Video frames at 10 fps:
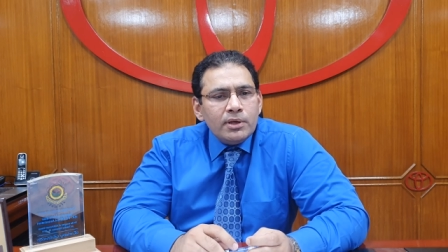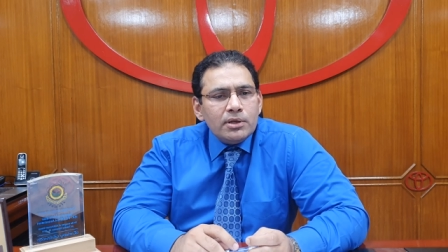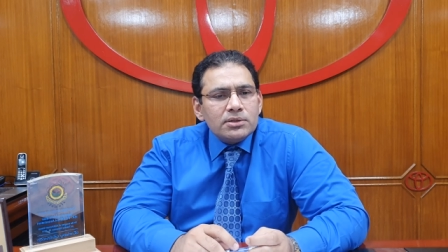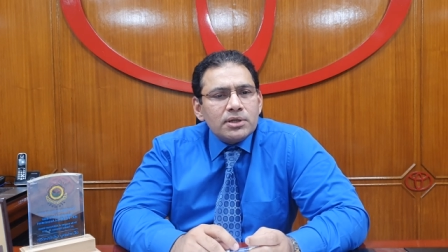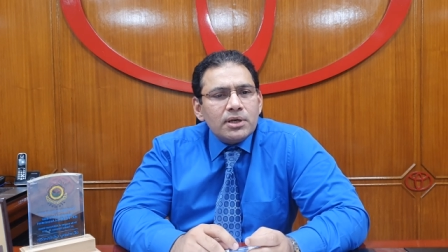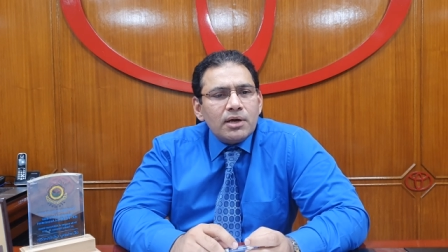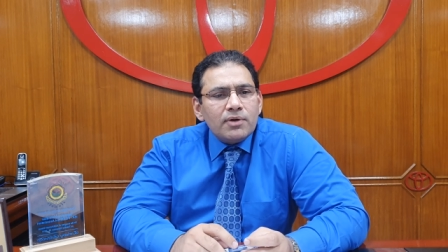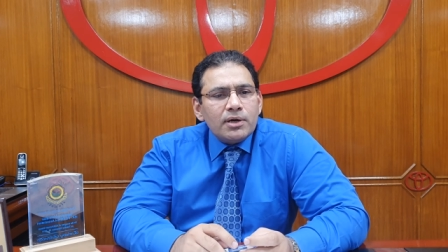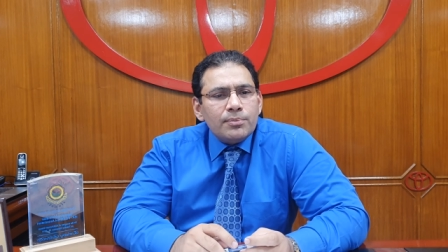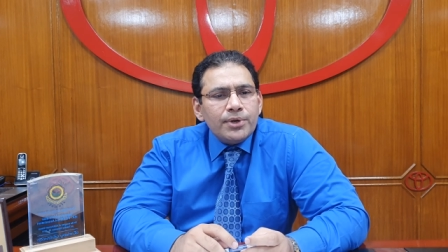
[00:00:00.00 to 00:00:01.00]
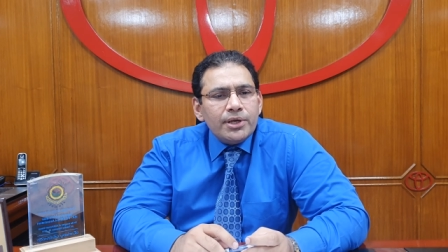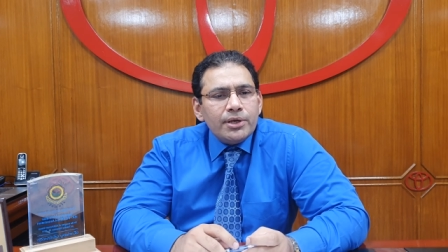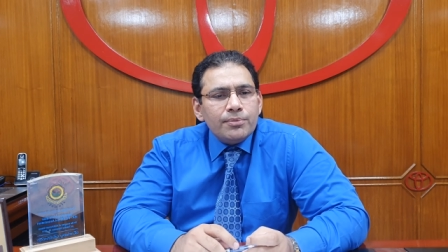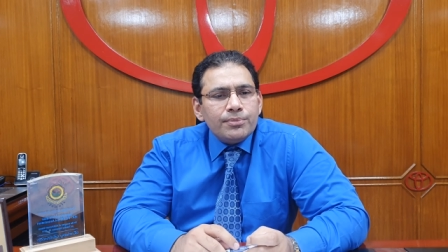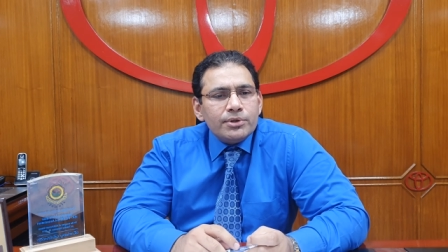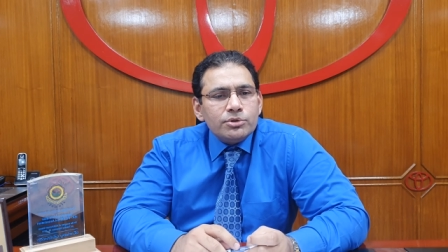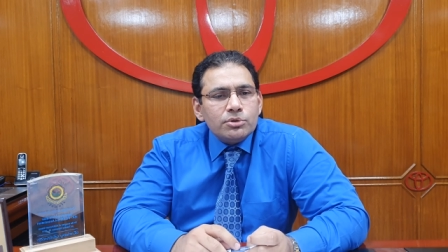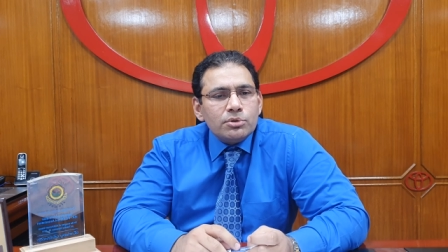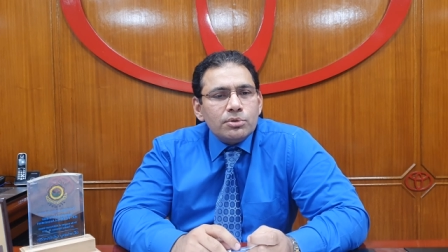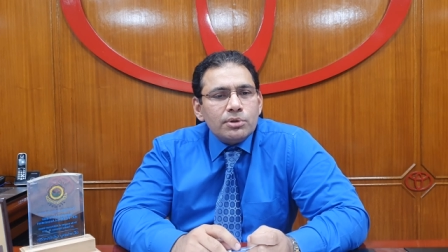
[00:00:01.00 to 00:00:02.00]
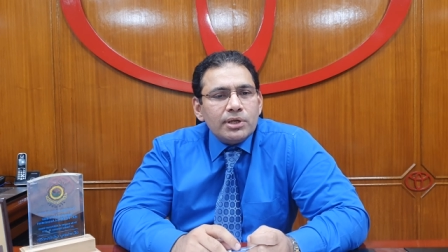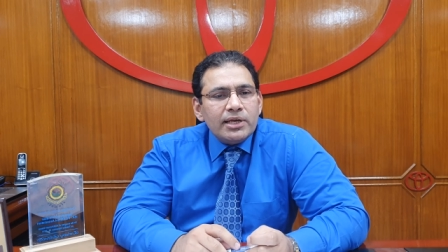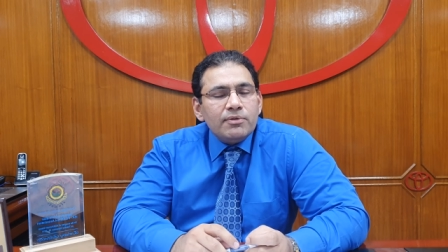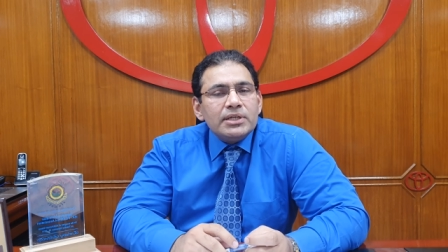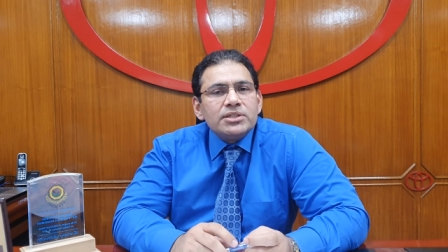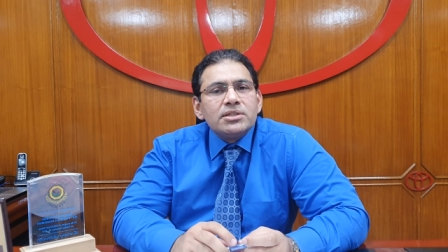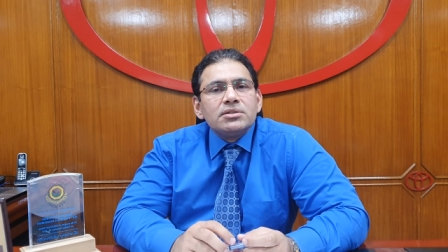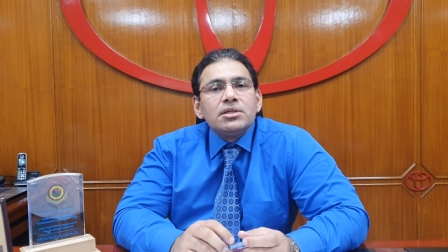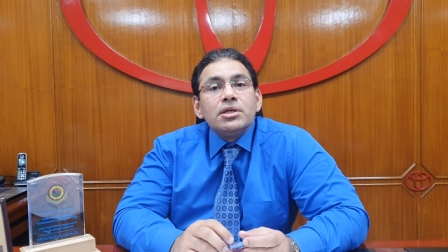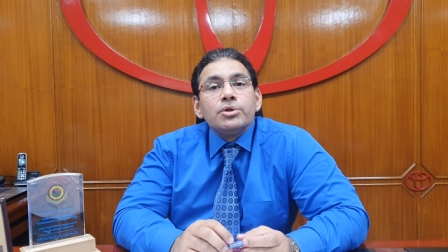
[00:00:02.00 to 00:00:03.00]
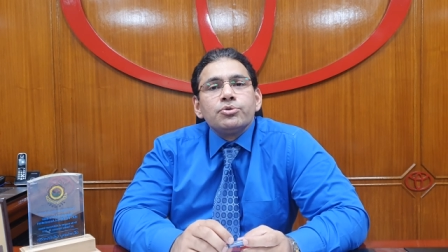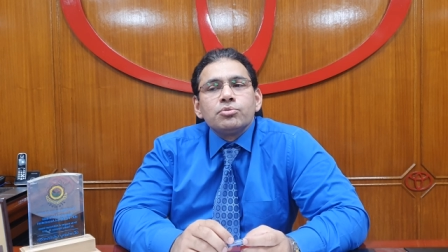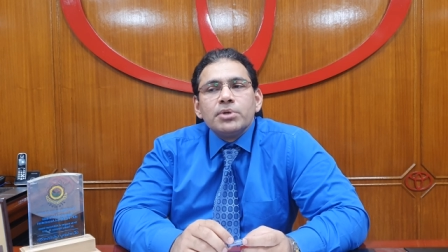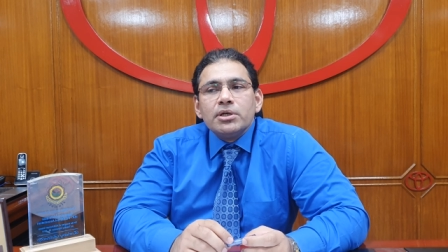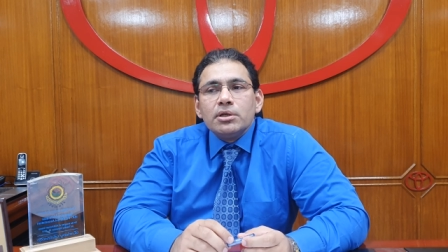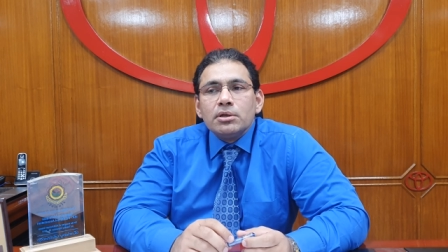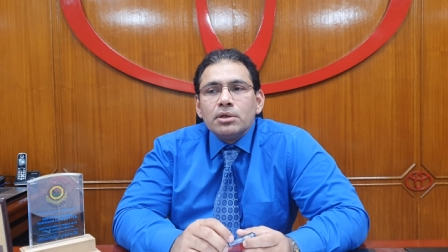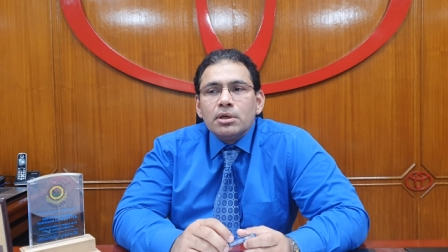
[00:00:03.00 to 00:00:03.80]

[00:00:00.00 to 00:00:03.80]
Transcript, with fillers: इसके अलावा हमने जो नए वेंचर्स किए उसमें